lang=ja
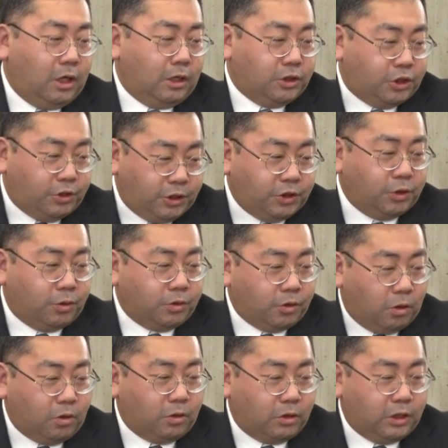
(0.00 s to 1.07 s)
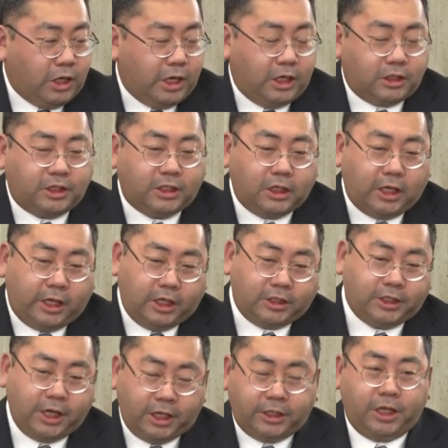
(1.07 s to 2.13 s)
首里城の、え
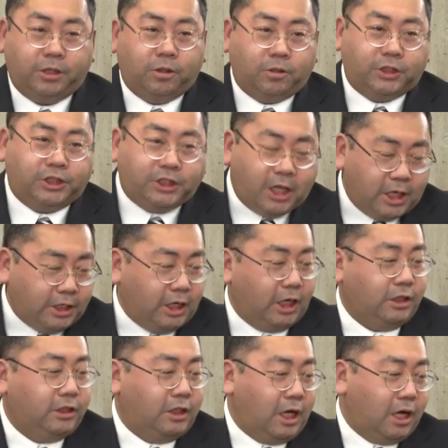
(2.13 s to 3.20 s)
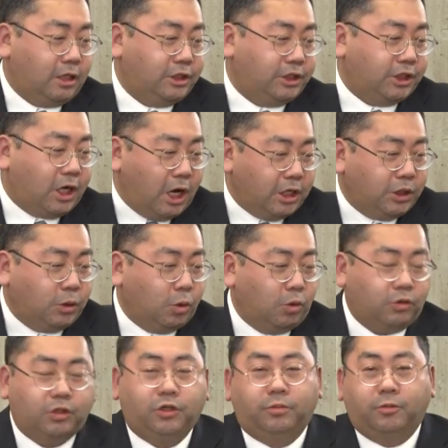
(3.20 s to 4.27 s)
正殿の下にあった地下遺
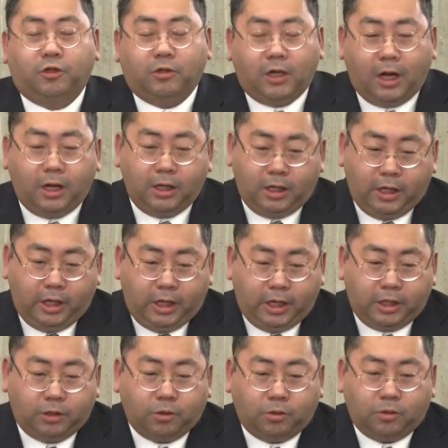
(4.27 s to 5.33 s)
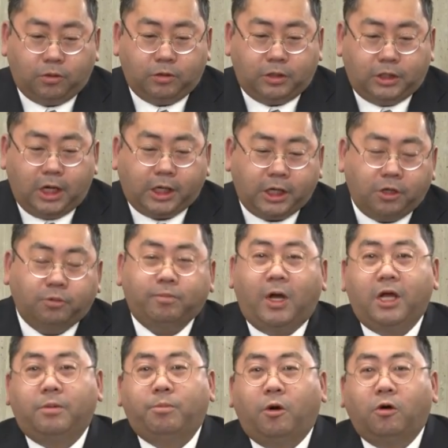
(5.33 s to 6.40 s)
構というものが、えっと、焼ける
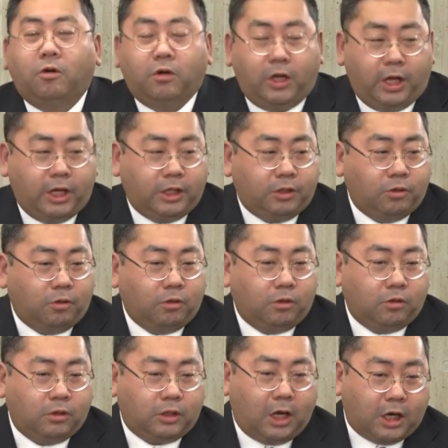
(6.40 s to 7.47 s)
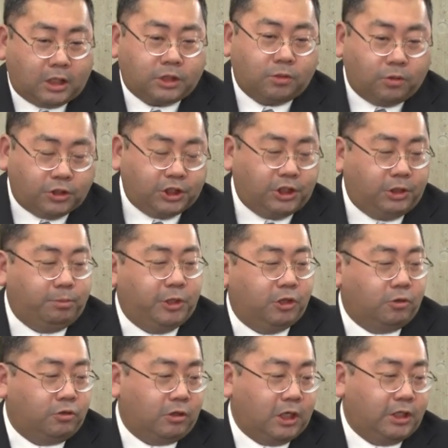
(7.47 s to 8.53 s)
前も、えっと、とガラス越しに見る
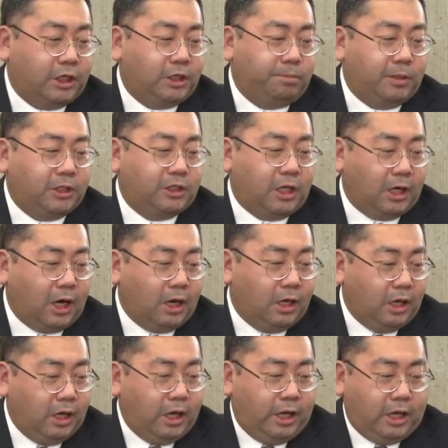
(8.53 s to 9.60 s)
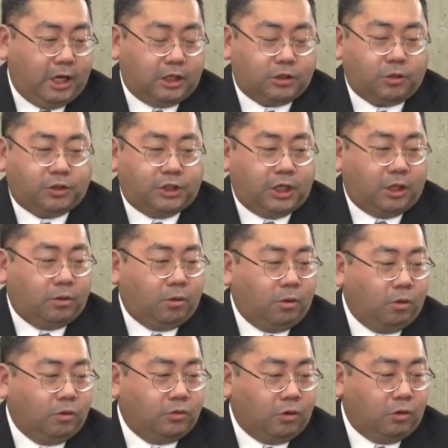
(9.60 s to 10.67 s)
ことができましたが、えー、そちらの
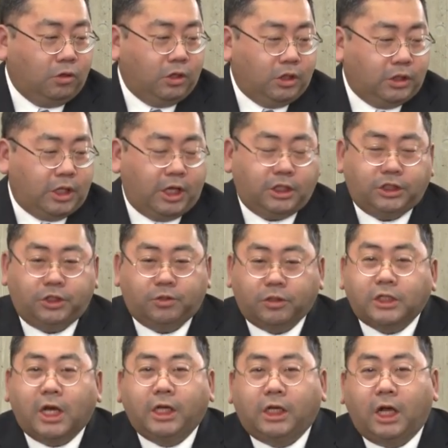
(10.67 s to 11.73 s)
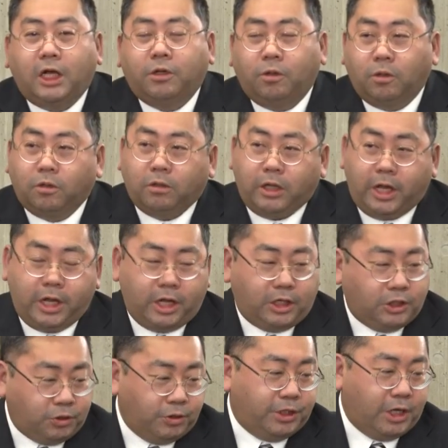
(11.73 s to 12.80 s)
方の展示の再開を、
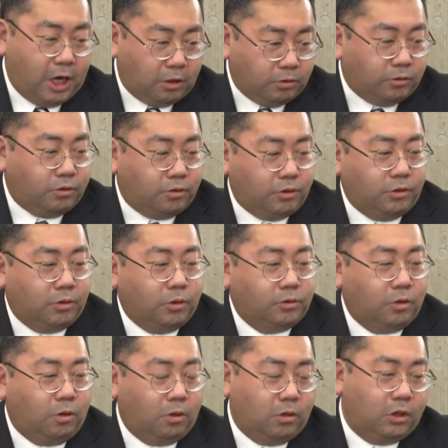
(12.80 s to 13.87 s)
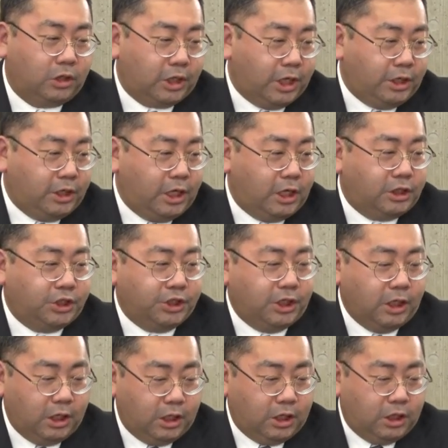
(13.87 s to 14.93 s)
えー、急いでやるということを決定
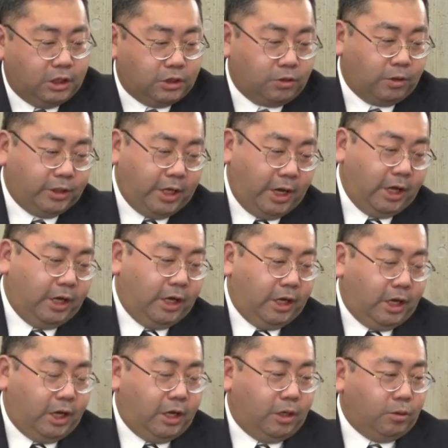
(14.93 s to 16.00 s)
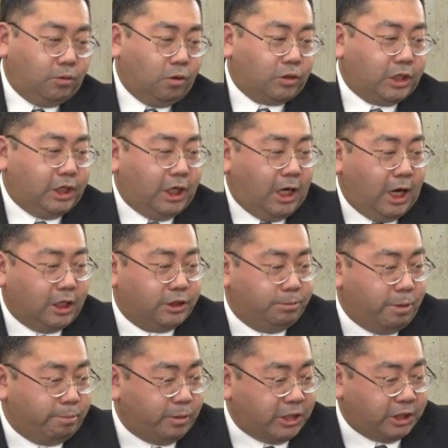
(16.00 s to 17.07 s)
しそれで、えー、動き始
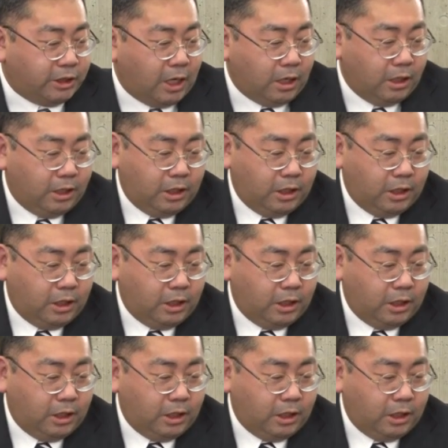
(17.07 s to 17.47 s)
めました。